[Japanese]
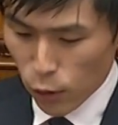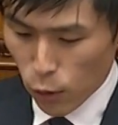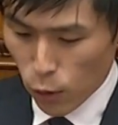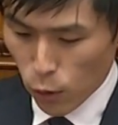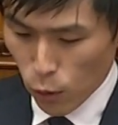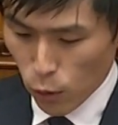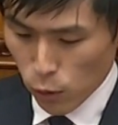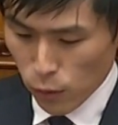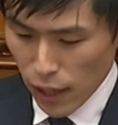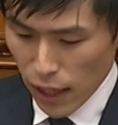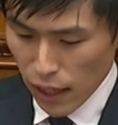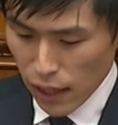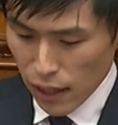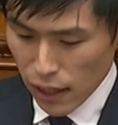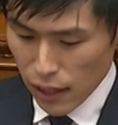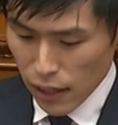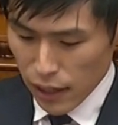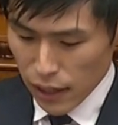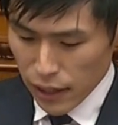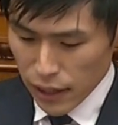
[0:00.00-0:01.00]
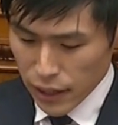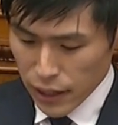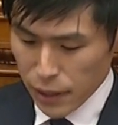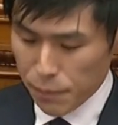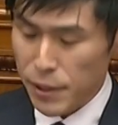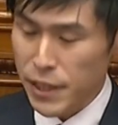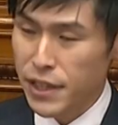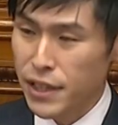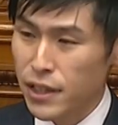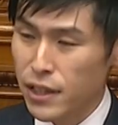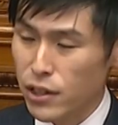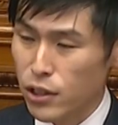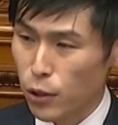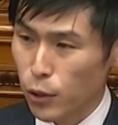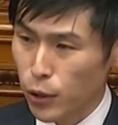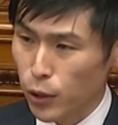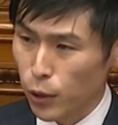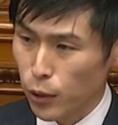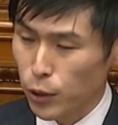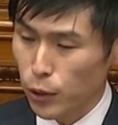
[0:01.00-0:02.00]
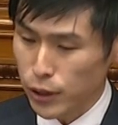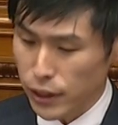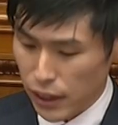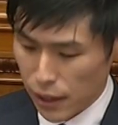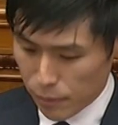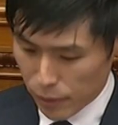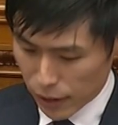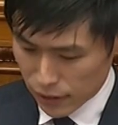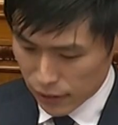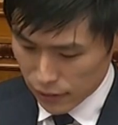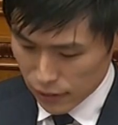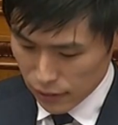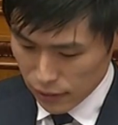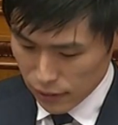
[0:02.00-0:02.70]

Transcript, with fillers: 報告は、厳しい状況としています。